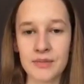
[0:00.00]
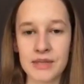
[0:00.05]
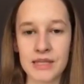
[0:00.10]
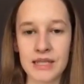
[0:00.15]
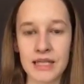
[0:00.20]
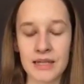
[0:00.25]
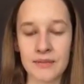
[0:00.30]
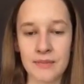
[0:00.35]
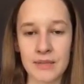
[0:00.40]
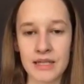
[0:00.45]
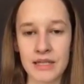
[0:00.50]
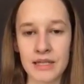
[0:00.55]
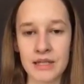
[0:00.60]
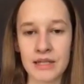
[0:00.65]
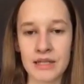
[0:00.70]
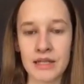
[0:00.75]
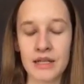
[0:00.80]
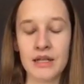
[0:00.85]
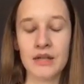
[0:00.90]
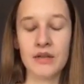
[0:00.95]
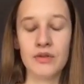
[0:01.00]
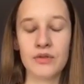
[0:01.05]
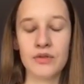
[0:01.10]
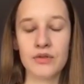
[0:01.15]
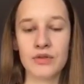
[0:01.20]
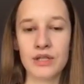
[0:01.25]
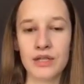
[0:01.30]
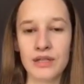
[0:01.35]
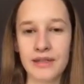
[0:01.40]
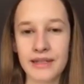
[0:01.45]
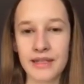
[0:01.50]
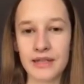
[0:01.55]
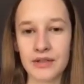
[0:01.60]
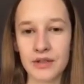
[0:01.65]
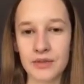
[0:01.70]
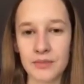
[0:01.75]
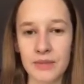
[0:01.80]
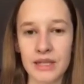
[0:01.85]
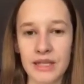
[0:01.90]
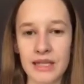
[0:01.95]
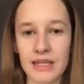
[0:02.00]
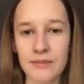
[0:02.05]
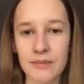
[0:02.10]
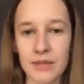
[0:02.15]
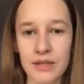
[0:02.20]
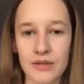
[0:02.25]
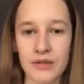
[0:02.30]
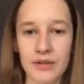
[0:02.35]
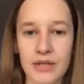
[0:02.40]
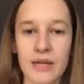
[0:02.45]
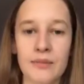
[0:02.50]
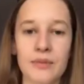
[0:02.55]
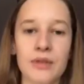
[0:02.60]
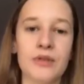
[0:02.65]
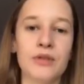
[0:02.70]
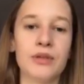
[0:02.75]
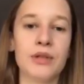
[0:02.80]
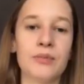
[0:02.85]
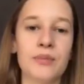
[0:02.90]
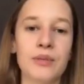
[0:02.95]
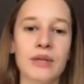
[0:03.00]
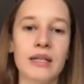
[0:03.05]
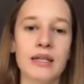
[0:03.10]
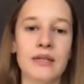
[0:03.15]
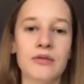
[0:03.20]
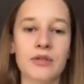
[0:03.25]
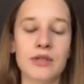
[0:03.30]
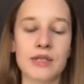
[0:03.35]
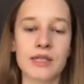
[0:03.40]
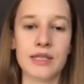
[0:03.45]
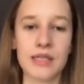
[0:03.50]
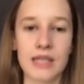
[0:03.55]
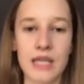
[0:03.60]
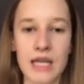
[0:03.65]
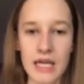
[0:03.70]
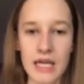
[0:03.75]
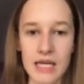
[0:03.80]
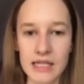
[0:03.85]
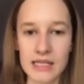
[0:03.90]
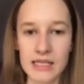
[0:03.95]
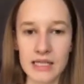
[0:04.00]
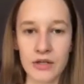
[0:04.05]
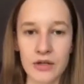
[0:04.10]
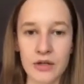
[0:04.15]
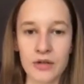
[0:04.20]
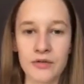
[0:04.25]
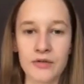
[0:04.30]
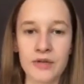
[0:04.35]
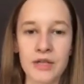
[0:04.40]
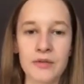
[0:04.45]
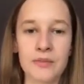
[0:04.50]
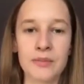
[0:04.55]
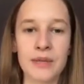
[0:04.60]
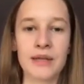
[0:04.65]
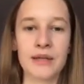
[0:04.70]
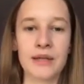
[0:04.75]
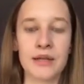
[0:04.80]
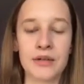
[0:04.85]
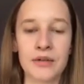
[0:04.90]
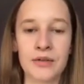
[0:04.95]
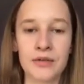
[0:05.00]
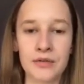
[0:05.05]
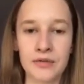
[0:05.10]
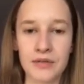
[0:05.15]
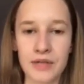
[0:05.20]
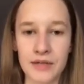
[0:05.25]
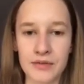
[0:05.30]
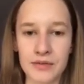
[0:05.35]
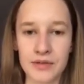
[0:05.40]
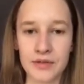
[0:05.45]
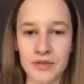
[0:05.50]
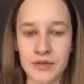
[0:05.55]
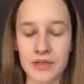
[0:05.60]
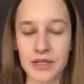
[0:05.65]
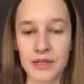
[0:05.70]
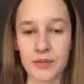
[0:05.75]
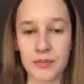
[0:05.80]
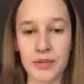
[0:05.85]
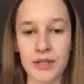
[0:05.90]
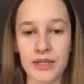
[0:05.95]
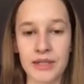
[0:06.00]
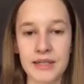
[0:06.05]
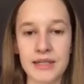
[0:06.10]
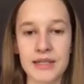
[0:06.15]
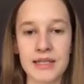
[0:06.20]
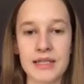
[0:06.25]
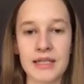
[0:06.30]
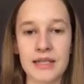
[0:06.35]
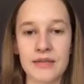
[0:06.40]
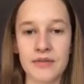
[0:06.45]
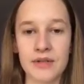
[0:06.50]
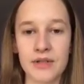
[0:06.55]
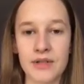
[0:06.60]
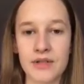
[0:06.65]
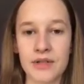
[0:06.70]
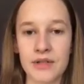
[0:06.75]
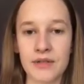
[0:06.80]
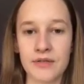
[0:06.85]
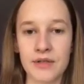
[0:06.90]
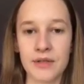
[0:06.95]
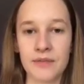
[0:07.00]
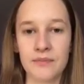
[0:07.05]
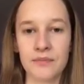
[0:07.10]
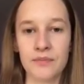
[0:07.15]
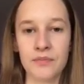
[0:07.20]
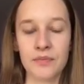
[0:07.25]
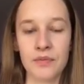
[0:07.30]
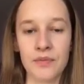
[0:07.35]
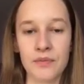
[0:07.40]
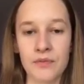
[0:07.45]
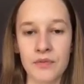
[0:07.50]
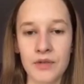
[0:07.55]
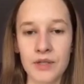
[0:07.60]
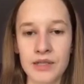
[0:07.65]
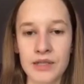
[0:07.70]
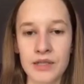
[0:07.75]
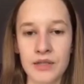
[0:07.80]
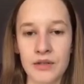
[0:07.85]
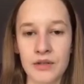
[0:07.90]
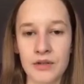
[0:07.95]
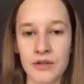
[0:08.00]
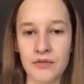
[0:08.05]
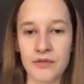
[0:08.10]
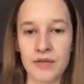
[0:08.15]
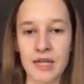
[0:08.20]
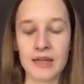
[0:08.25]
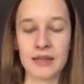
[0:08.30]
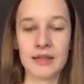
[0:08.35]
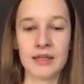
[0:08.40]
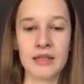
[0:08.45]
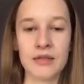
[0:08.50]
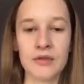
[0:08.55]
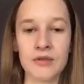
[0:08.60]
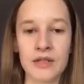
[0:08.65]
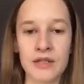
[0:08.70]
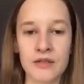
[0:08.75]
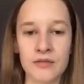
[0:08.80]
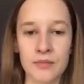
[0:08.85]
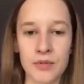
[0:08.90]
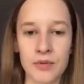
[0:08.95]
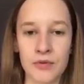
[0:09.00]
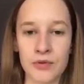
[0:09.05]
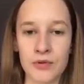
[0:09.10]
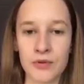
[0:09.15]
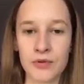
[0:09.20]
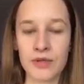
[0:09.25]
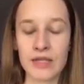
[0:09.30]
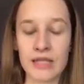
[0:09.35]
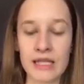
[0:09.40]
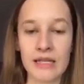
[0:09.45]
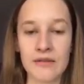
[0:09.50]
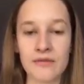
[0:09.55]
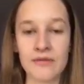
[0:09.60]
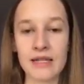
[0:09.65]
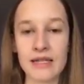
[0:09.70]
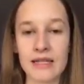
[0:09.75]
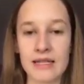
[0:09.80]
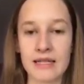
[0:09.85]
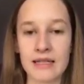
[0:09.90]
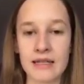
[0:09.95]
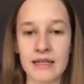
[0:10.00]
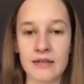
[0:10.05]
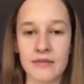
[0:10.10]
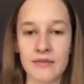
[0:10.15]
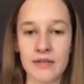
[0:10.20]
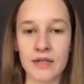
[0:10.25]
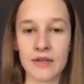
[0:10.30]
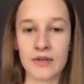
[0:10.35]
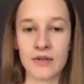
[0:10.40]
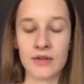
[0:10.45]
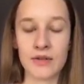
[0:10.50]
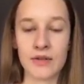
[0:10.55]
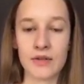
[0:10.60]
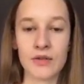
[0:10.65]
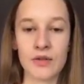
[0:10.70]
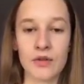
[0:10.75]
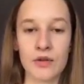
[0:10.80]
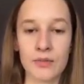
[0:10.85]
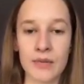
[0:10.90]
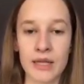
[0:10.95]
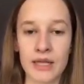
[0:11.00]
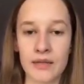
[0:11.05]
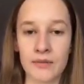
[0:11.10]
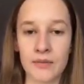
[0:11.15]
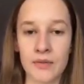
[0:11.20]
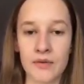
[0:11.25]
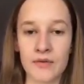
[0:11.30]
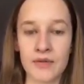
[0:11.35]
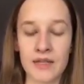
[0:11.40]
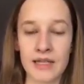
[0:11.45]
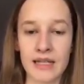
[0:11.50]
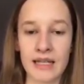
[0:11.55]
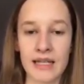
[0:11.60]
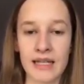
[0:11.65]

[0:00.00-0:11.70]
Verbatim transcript: się ich marzenia. Dążyli też odmiennymi drogami do niepodległości. Działało wielu patriotów, a wśród nich politycy i wojskowi. Wojciech Korfanty, Józef Piłsudski, Wincenty Witos, Roman Dmowski,